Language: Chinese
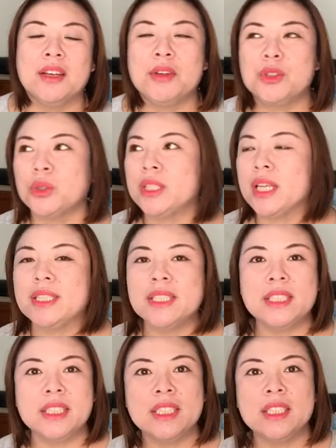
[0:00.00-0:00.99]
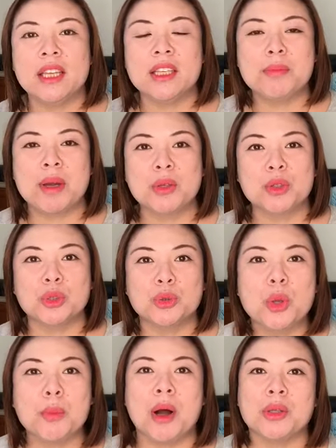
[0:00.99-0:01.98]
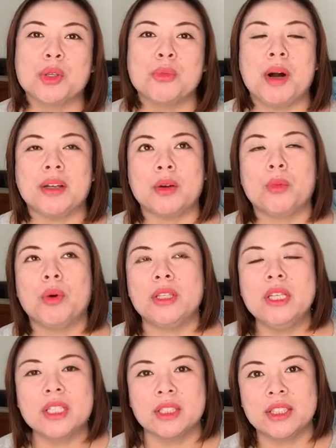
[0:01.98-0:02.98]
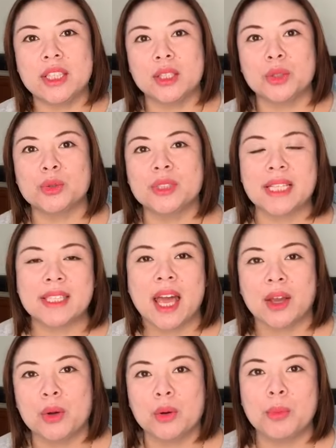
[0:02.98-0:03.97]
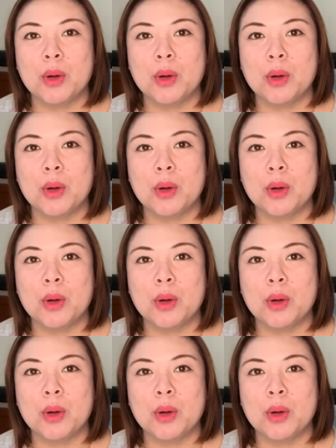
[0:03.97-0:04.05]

因为昨天星期一呢，一般都是最忙最忙的，我一整天呢都在采购，